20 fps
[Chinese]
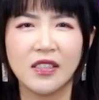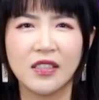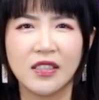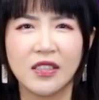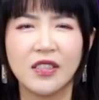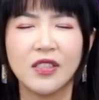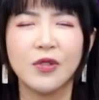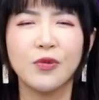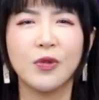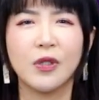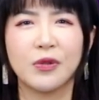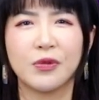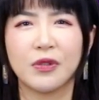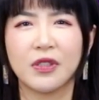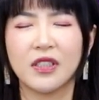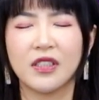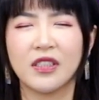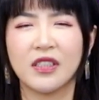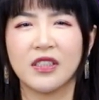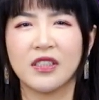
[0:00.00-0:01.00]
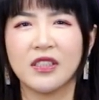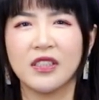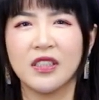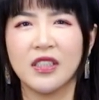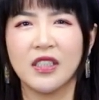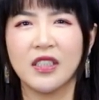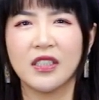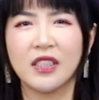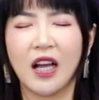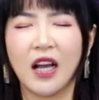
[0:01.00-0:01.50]
其实我觉得呢，
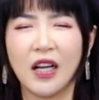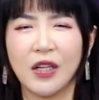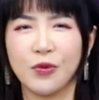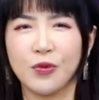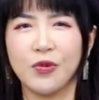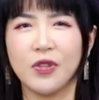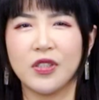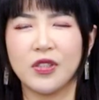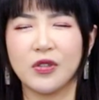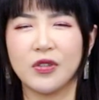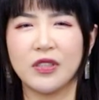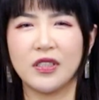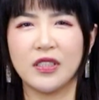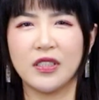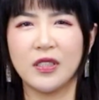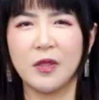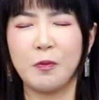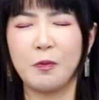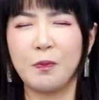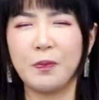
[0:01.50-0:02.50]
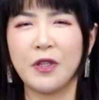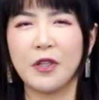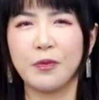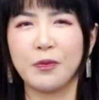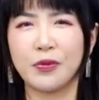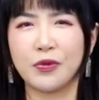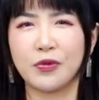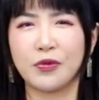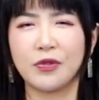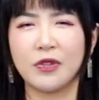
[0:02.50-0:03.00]
他很多时候其实
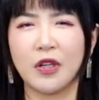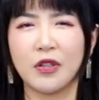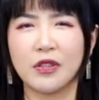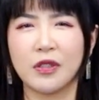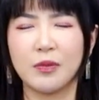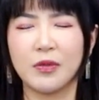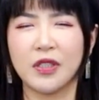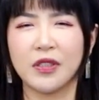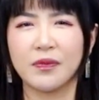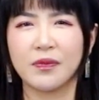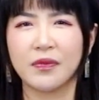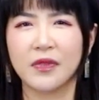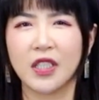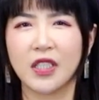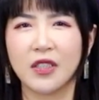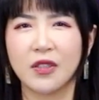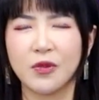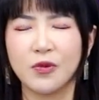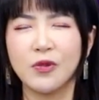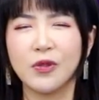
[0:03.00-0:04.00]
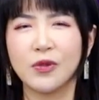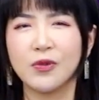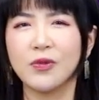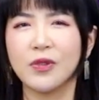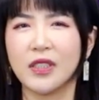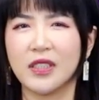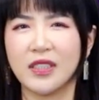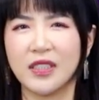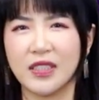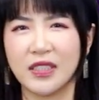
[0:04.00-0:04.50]
并不需要那么过
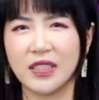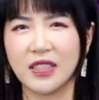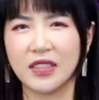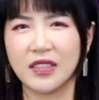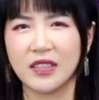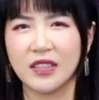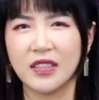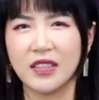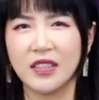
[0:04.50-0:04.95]
度的自信。